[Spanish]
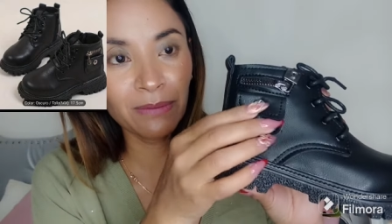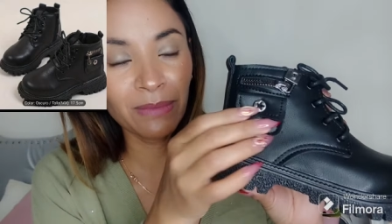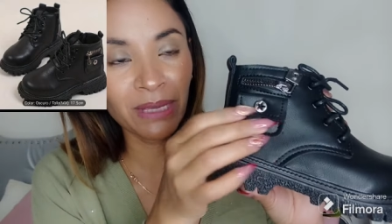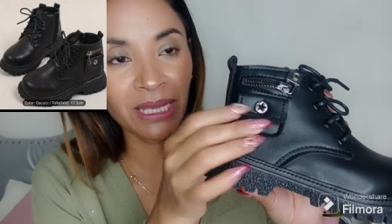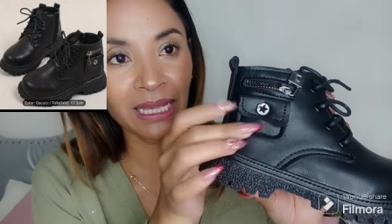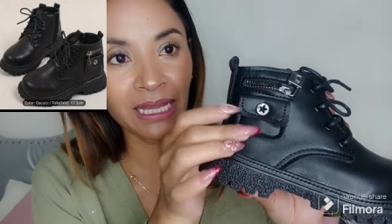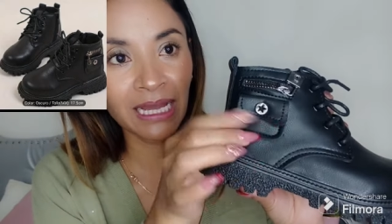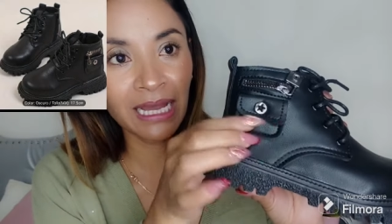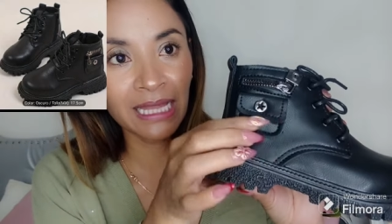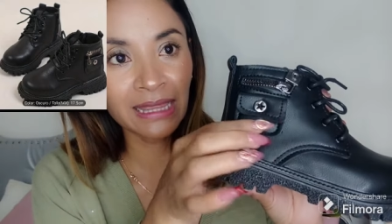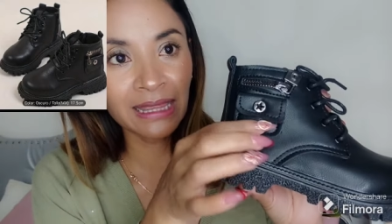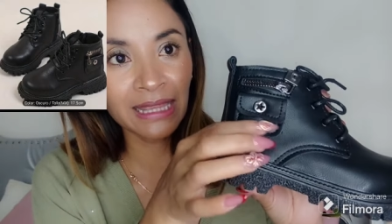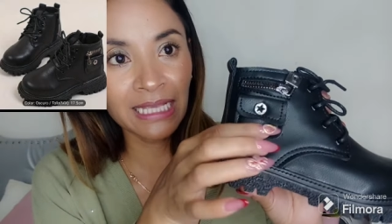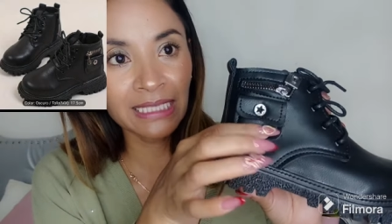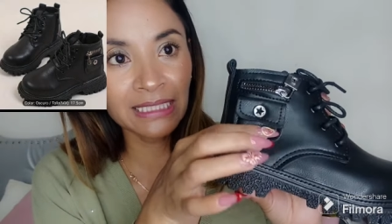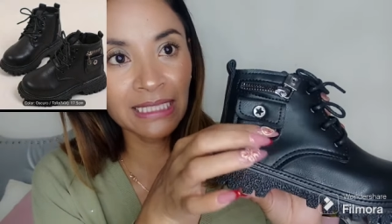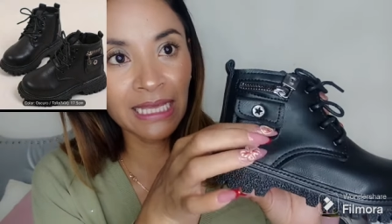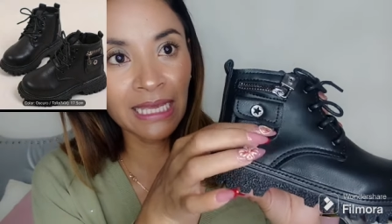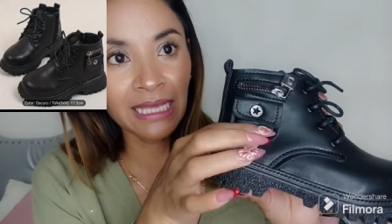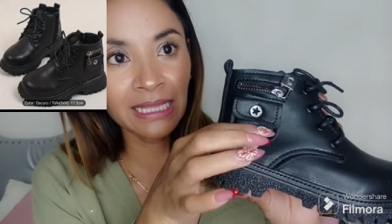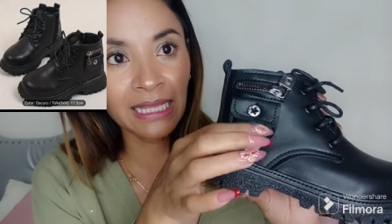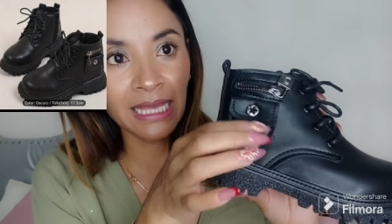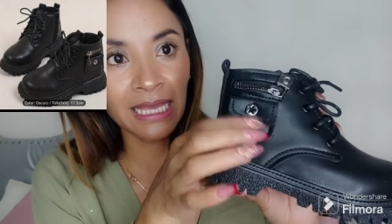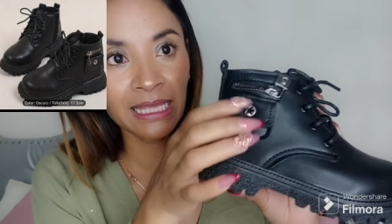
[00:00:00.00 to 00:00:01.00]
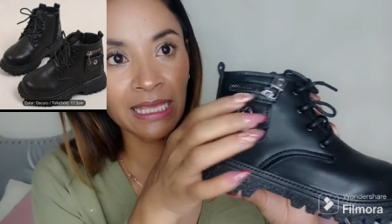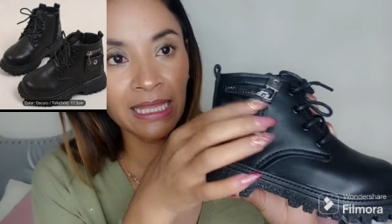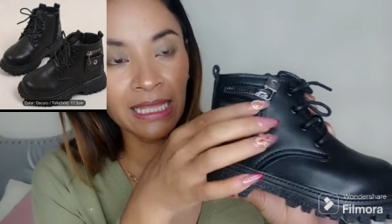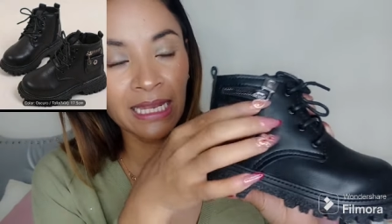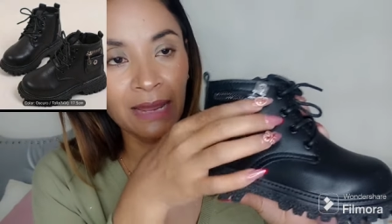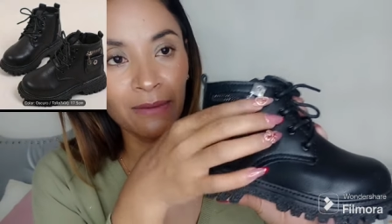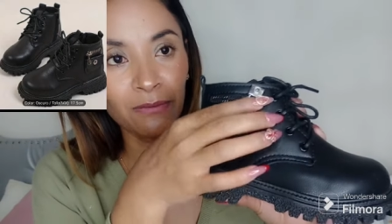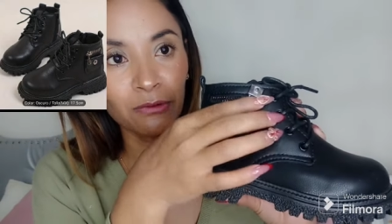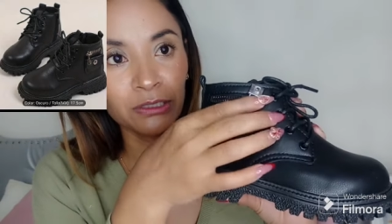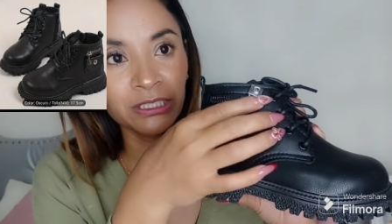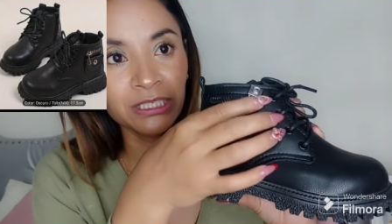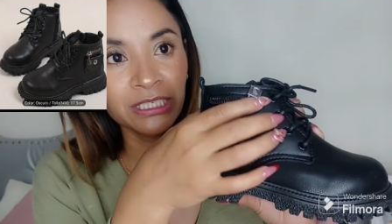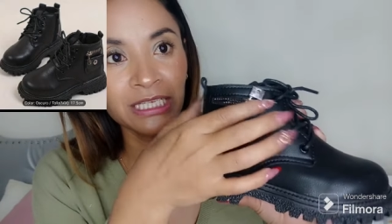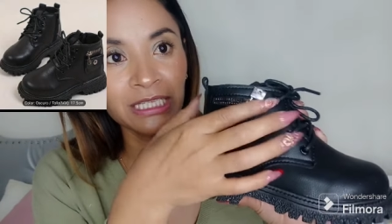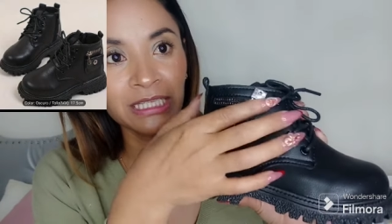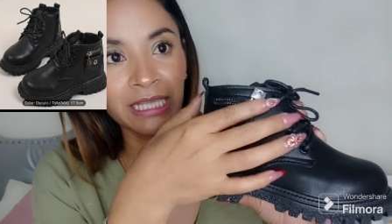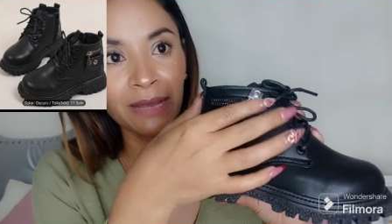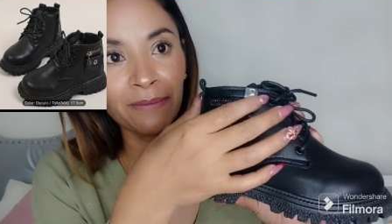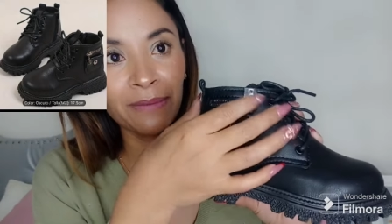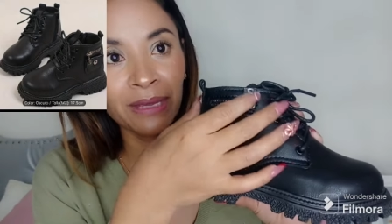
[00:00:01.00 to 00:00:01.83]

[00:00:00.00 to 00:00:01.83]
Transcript: Me encanta este detalle de la bolsita.